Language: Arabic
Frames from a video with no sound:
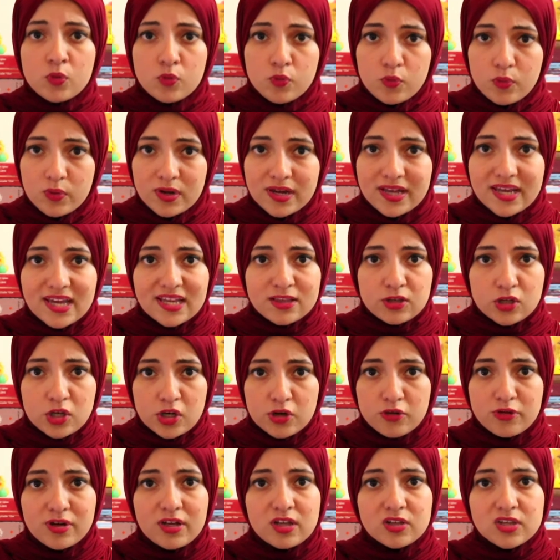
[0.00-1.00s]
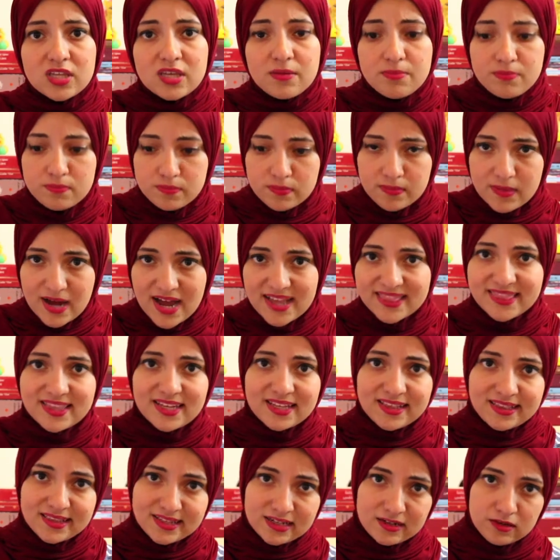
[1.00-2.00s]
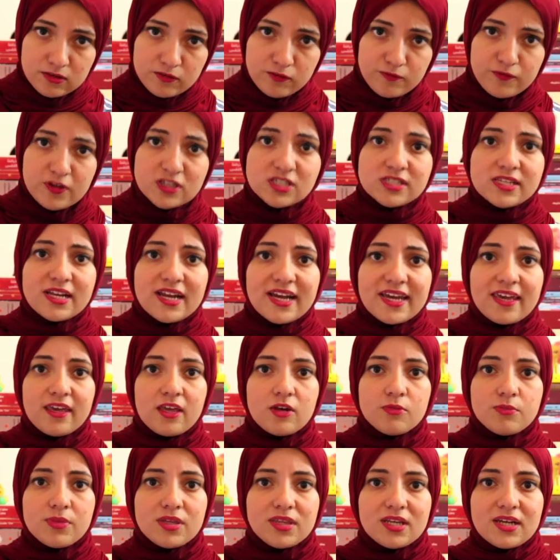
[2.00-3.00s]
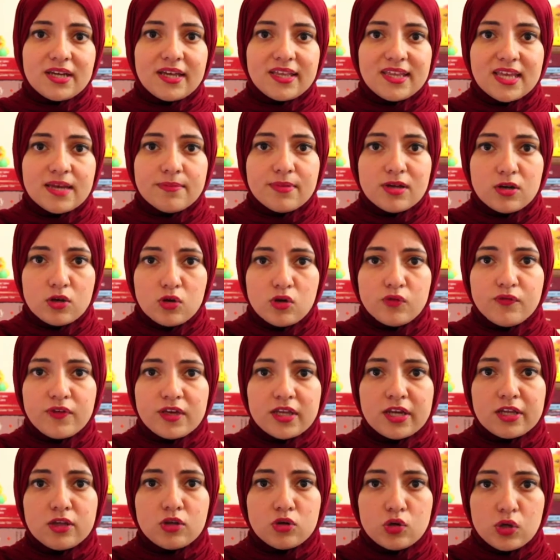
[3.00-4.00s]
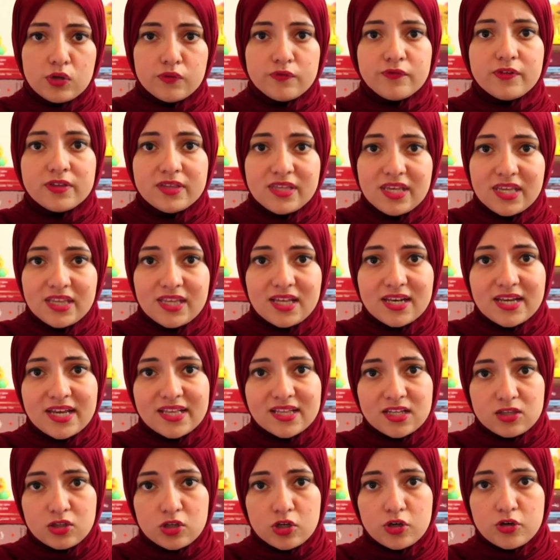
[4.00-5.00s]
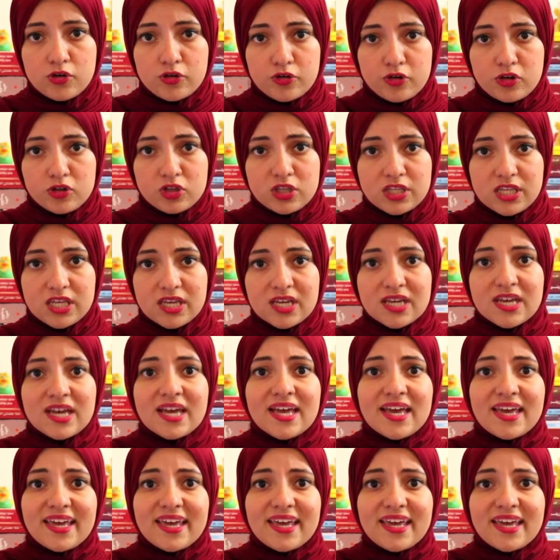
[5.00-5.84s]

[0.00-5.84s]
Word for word: والتغيرات دي ادت للفصل الاخير من الكتاب اللي هو فكره العنف الديني لان التغيرات دي